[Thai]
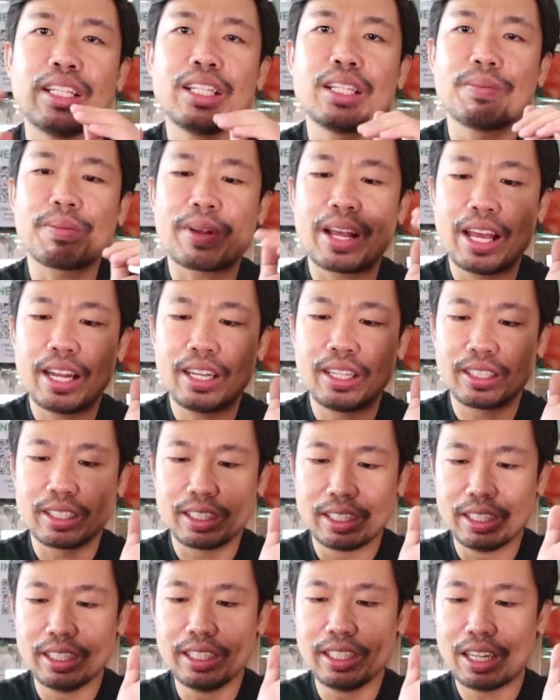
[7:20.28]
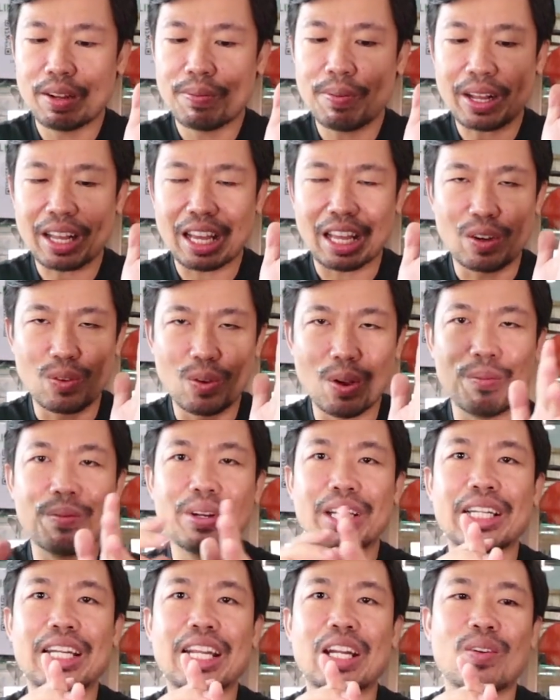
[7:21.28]
ที่สำคัญคือรับประกันความ
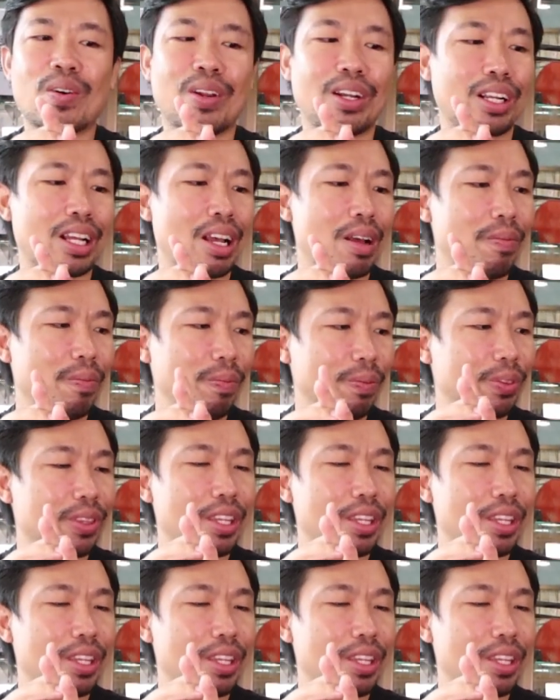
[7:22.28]
อึดแน่นอนครับ